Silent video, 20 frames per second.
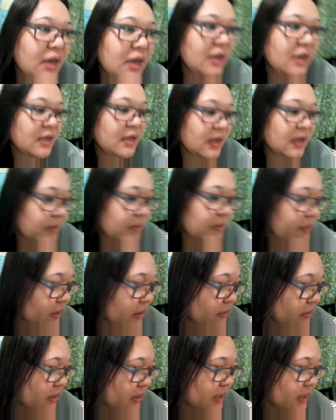Uh,
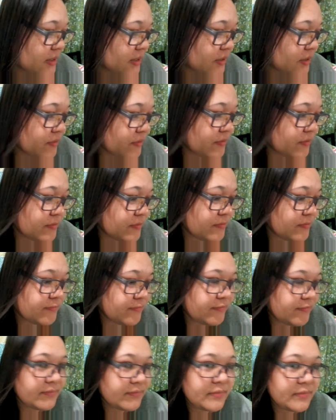gagawa ko guys
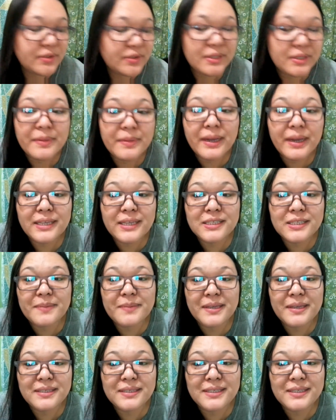yung, yung sa mga
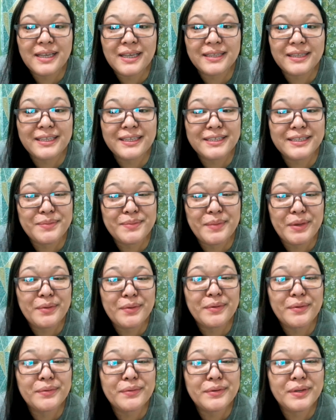expenses natin kasi
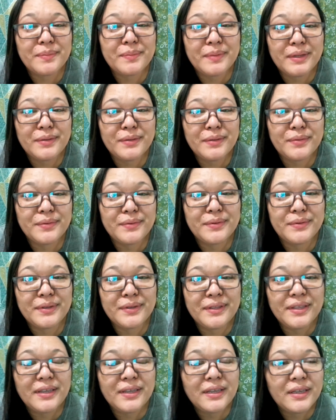meron ako
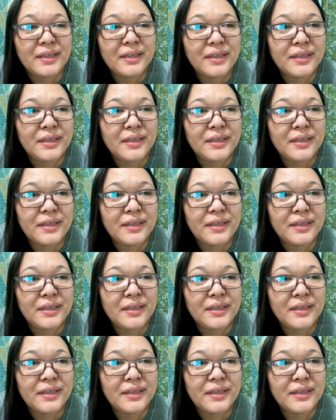napanood